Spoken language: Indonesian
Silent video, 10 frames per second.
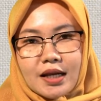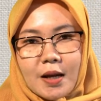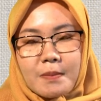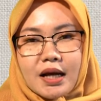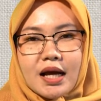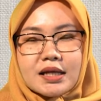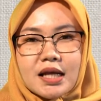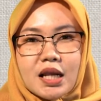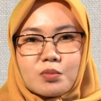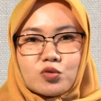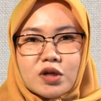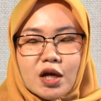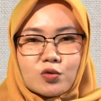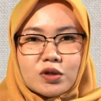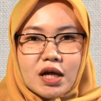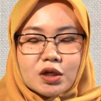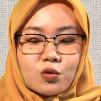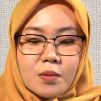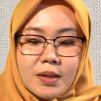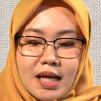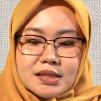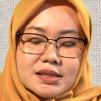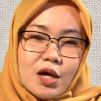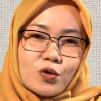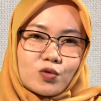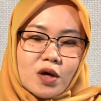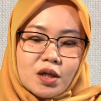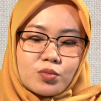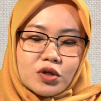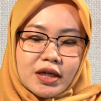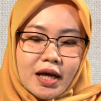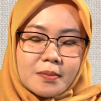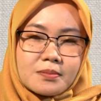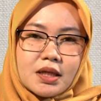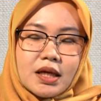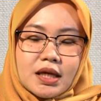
Nah, maka dalam Undang-Undang 12 tahun 2006